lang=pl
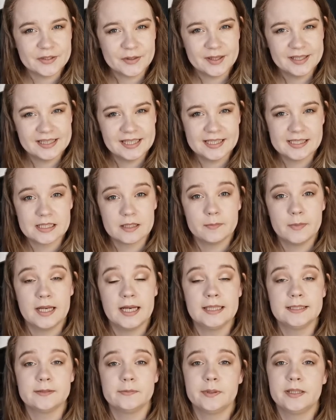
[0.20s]
Cześć kochani,
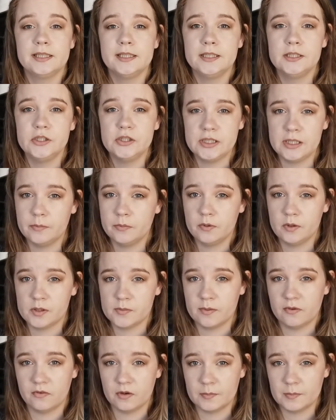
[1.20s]
jestem Alajzowa i dzisiaj
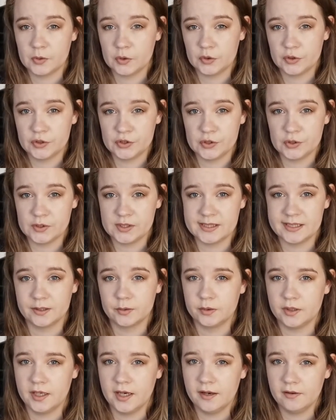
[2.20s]
porozmawiamy o
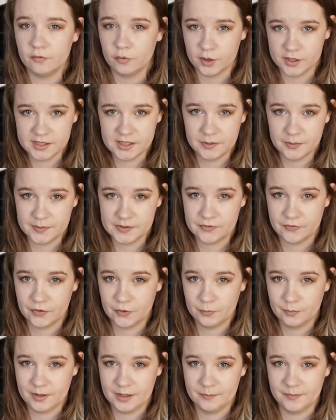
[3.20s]
książce, która właśnie ma
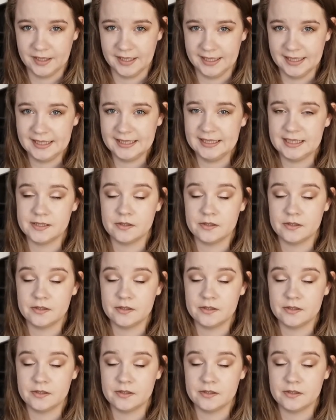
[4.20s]
swoją premierę.